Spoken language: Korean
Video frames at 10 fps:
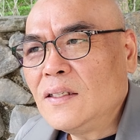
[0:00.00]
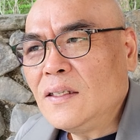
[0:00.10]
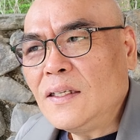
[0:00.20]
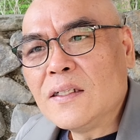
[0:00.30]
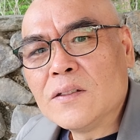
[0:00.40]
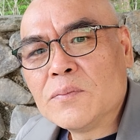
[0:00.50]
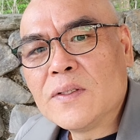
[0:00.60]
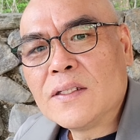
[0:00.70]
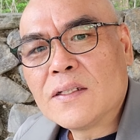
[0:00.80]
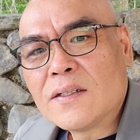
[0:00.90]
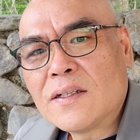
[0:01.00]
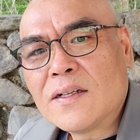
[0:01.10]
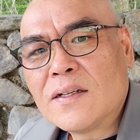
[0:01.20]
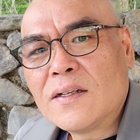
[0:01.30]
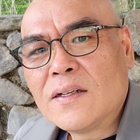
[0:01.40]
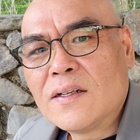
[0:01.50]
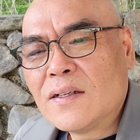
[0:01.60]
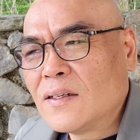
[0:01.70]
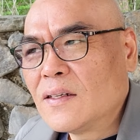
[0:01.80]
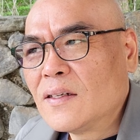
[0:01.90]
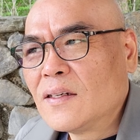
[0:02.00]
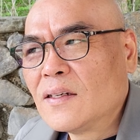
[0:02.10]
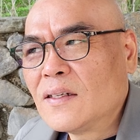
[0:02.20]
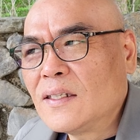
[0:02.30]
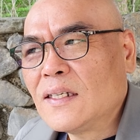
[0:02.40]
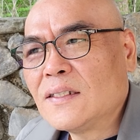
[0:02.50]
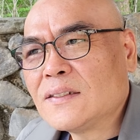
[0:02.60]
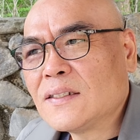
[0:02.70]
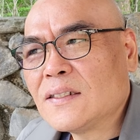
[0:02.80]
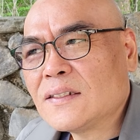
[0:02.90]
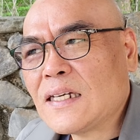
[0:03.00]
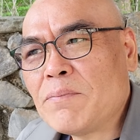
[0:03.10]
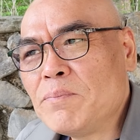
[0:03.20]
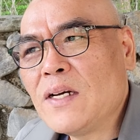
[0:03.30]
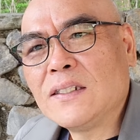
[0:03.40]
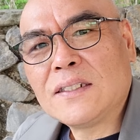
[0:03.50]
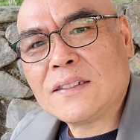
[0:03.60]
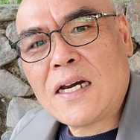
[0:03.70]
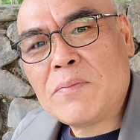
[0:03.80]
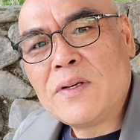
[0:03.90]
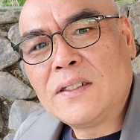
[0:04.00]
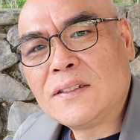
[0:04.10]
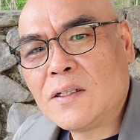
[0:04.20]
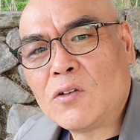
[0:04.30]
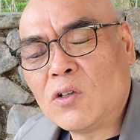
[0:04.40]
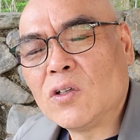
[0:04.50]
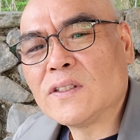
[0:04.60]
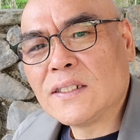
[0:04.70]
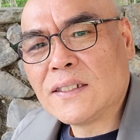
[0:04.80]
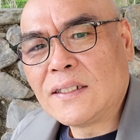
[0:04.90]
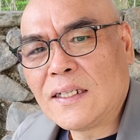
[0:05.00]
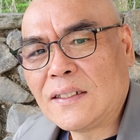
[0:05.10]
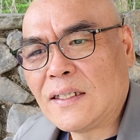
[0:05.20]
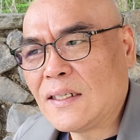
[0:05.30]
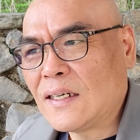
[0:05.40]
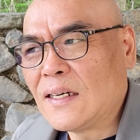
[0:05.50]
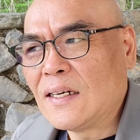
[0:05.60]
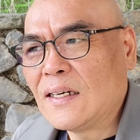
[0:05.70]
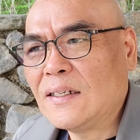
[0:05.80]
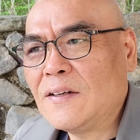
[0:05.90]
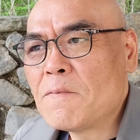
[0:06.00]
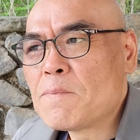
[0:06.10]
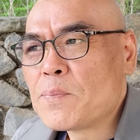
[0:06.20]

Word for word: 이름은 이게 이제 삼명제 사명제 곳곳에서 나타나 어?